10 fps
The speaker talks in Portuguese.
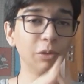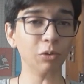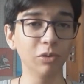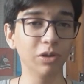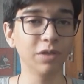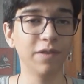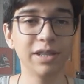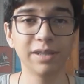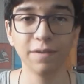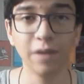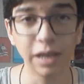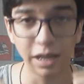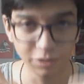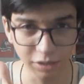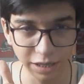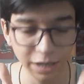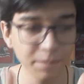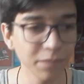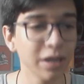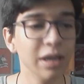tudo que tiver de ser falado,
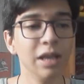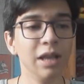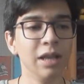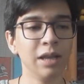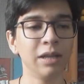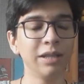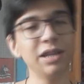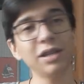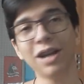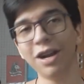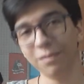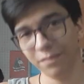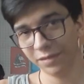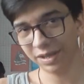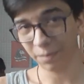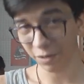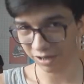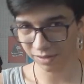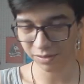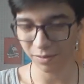ok? Desde já, se
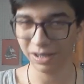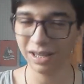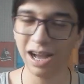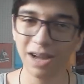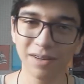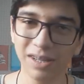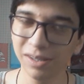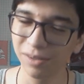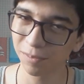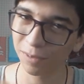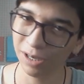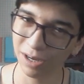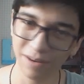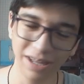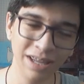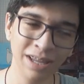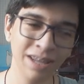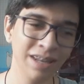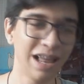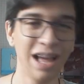aproxime nos comentários, deixe sua opinião
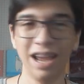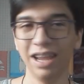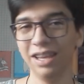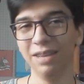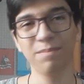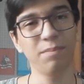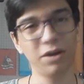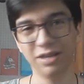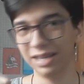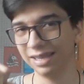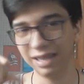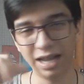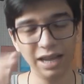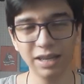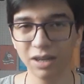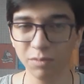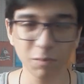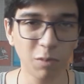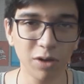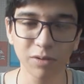aí, like, pode dar dislike, não me
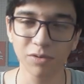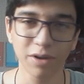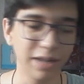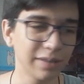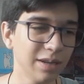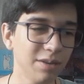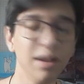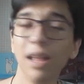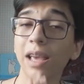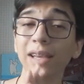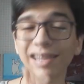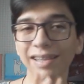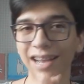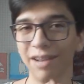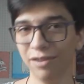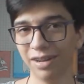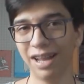importa de coração, e se inscreve no